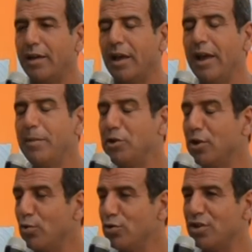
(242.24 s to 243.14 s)
خامة
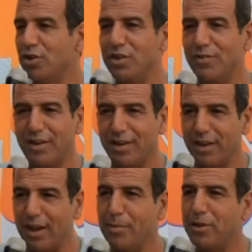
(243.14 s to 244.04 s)
القدس نظيفة،
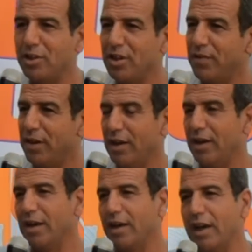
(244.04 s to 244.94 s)
الخامة
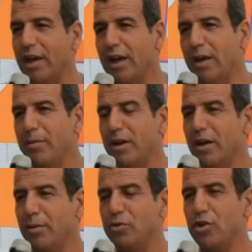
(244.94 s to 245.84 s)
نظيفة
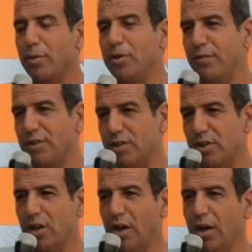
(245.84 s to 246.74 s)
كخامة مجربينها في
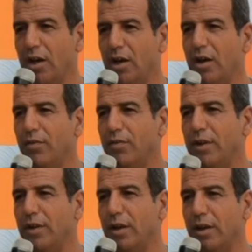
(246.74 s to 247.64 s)
الزراعة في
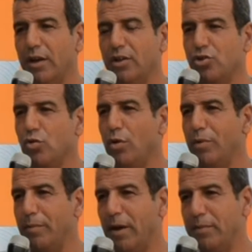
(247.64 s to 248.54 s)
الصوب
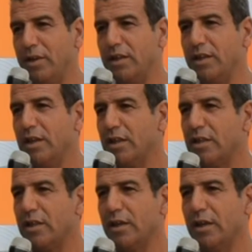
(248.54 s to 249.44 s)
المحمية ديت
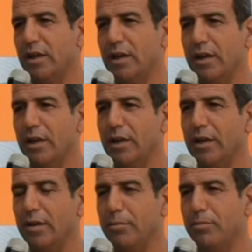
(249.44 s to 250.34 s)

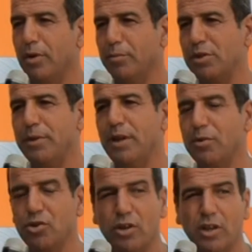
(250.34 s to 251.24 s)
آه، بسم الله
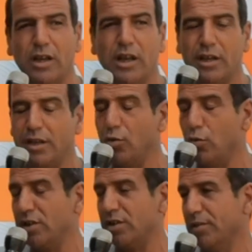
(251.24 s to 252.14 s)
ما شاء الله يعني
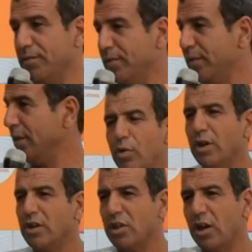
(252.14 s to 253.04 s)
كويسة
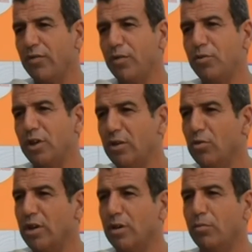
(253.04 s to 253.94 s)
والأسعار في
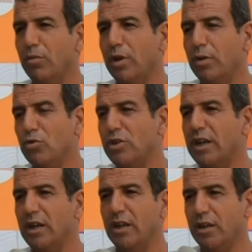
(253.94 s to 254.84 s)
متناول
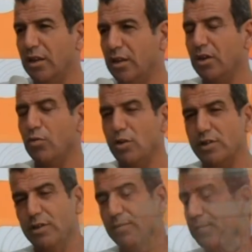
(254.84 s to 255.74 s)
المزارع يعني كويسة.